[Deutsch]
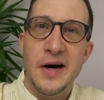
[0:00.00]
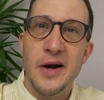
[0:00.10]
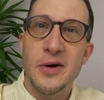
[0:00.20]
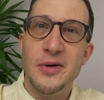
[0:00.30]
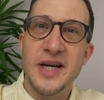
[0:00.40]

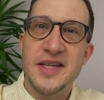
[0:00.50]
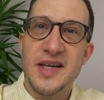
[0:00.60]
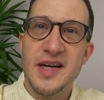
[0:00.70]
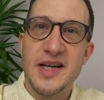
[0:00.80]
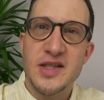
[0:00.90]
Hallo, hier ist
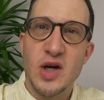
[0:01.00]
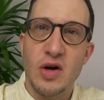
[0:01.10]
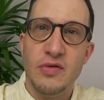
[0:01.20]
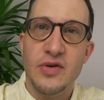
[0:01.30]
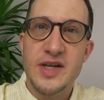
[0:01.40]
der
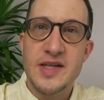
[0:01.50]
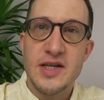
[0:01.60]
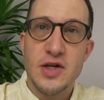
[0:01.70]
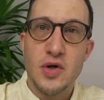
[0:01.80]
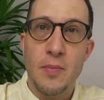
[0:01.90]
Christian von
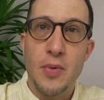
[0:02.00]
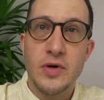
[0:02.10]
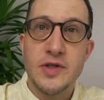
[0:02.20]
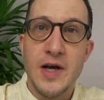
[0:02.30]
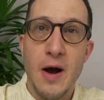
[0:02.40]

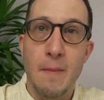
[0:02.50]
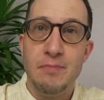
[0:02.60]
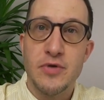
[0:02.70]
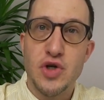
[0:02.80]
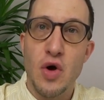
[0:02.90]
easyinsurance.ch.
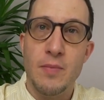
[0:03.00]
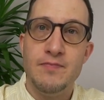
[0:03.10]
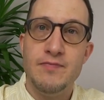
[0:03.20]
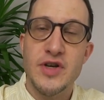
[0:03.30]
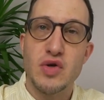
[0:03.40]
Schön,
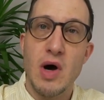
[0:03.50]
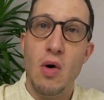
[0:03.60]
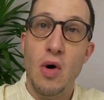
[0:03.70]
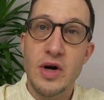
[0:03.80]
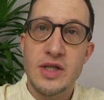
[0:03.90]
bist du
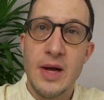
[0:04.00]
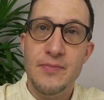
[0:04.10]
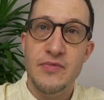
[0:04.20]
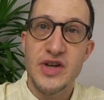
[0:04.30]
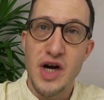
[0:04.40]
auch
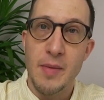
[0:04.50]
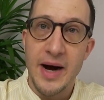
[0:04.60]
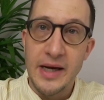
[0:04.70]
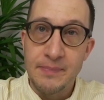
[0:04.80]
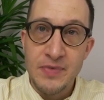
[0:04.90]
heute wieder
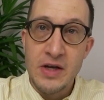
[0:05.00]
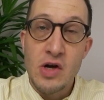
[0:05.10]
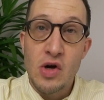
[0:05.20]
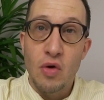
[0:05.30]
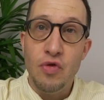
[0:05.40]
dabei.
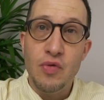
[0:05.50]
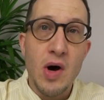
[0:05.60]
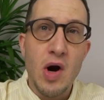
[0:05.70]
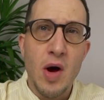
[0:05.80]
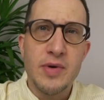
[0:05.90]
Und
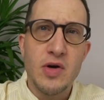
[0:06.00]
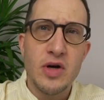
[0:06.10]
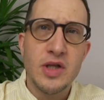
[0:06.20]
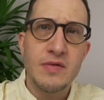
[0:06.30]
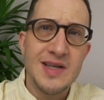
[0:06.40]
zwar habe ich
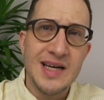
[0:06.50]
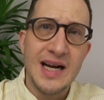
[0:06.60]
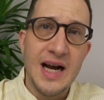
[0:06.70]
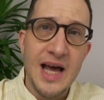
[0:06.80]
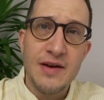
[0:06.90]
heute wieder ein
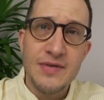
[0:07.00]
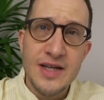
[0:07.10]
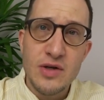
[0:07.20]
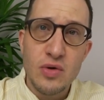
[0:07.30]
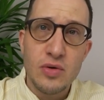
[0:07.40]

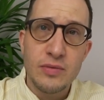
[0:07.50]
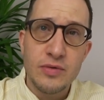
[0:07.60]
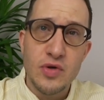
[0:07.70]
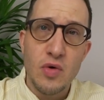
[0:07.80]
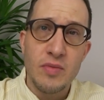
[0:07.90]

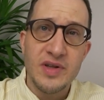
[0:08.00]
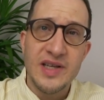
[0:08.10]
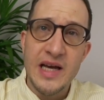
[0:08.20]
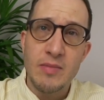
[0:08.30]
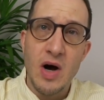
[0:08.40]
Erklärvideo zum
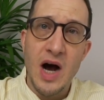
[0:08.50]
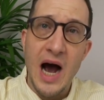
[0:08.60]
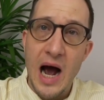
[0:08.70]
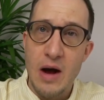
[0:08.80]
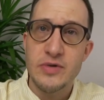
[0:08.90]

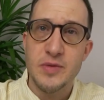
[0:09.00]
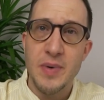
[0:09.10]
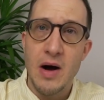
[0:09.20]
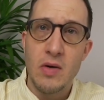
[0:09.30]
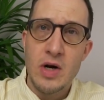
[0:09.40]
Thema
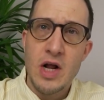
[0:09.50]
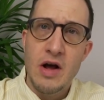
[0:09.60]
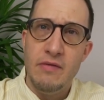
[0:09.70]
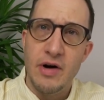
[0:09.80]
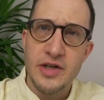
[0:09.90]
Hausbau.
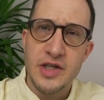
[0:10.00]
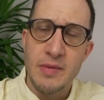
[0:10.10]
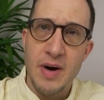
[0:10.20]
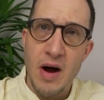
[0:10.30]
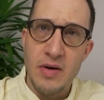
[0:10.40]

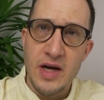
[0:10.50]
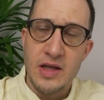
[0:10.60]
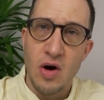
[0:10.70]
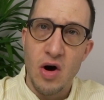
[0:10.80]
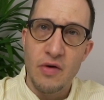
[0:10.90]
Was brauche ich
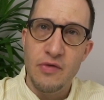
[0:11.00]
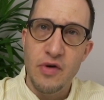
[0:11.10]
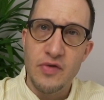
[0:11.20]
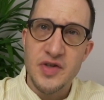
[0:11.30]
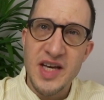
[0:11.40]
da
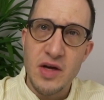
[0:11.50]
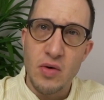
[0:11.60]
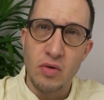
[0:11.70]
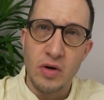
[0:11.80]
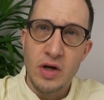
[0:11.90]
für
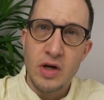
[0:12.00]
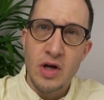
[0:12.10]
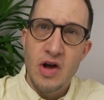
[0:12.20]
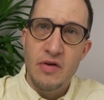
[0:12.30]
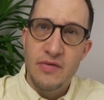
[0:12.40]
Versicherung?
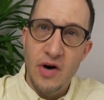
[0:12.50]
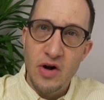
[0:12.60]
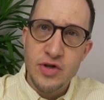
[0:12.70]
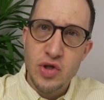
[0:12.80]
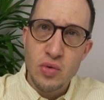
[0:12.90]

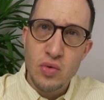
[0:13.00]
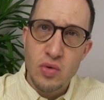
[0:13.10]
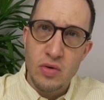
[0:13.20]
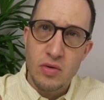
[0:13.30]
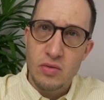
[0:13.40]
Falls
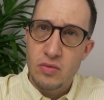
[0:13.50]
du